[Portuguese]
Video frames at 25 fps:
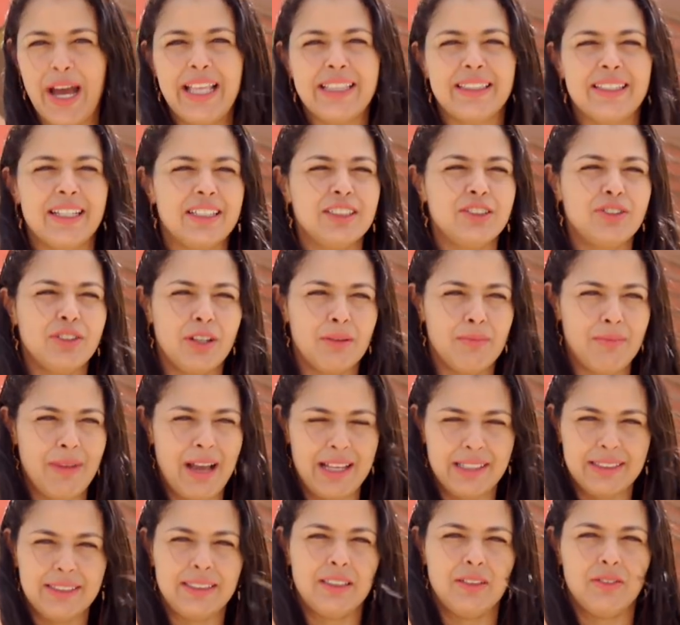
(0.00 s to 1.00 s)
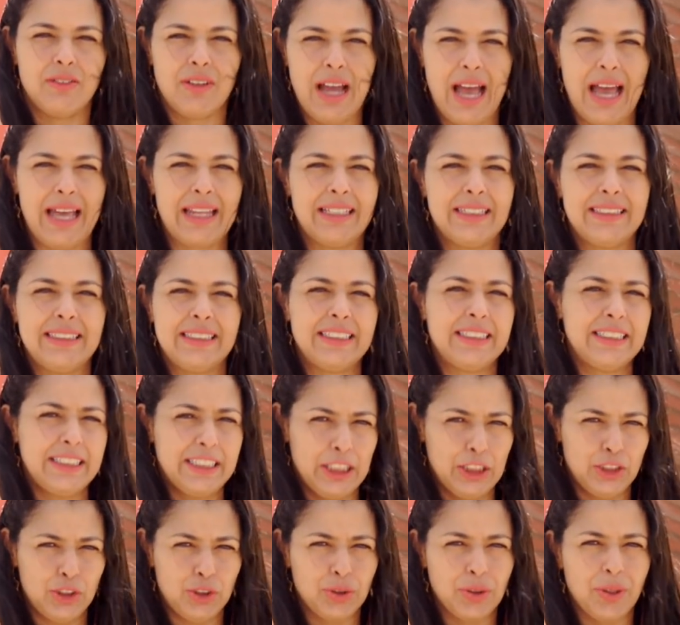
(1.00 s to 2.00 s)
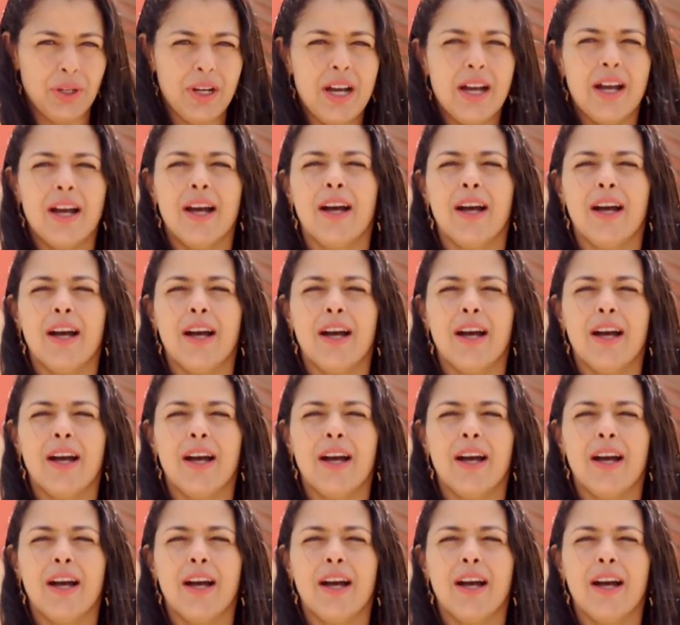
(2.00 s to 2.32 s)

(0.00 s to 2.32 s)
é transformar esse lugar, esse sítio,